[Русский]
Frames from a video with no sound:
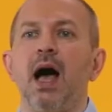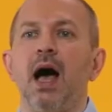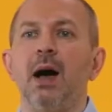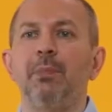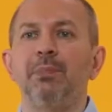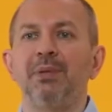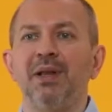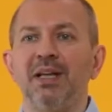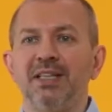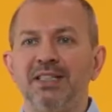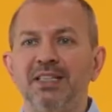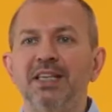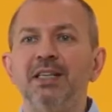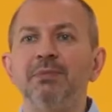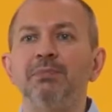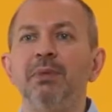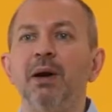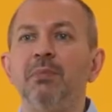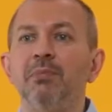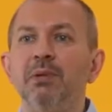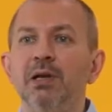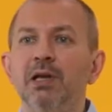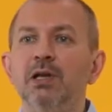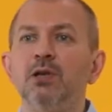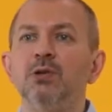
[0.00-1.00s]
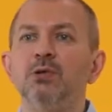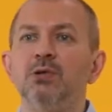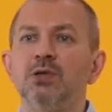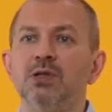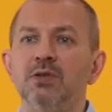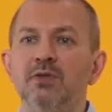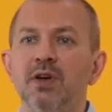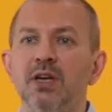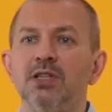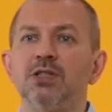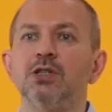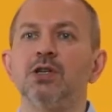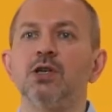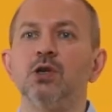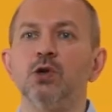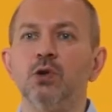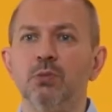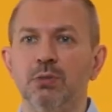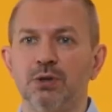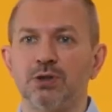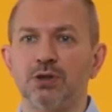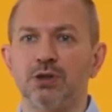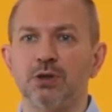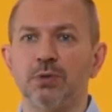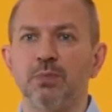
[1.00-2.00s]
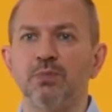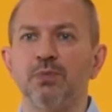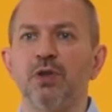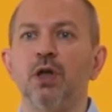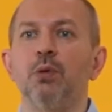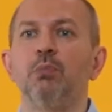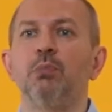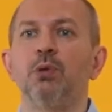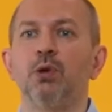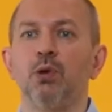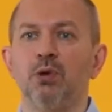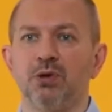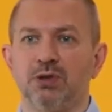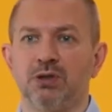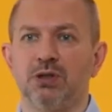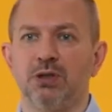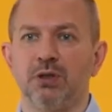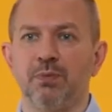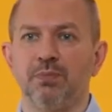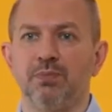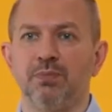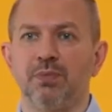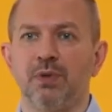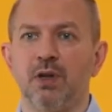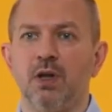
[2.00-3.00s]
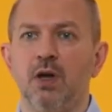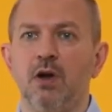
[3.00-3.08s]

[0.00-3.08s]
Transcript: Оплатить мобильную связь Humans просто.